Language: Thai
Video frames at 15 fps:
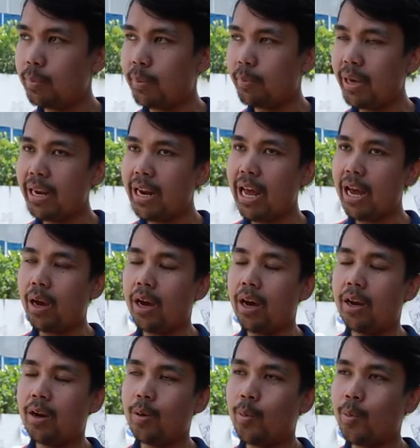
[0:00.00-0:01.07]
มันไม่น่า
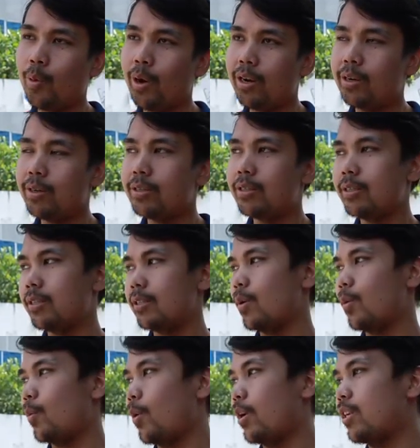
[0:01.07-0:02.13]
เกินควร
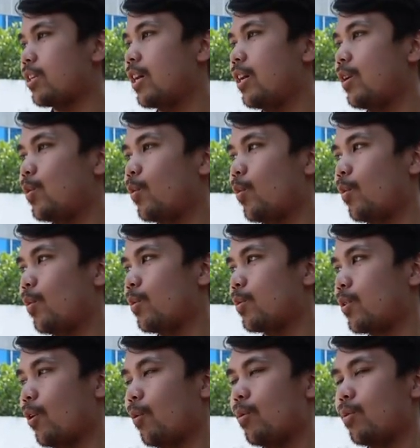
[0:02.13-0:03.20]
ควรเกินถุง
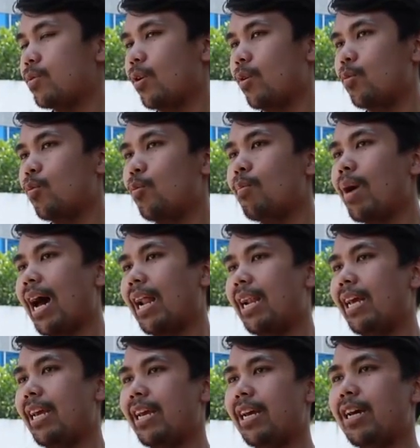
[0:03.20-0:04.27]
สองสองถุงบาท
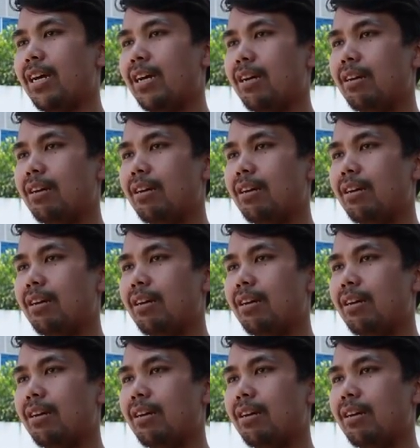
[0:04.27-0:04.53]
เลยเงี้ย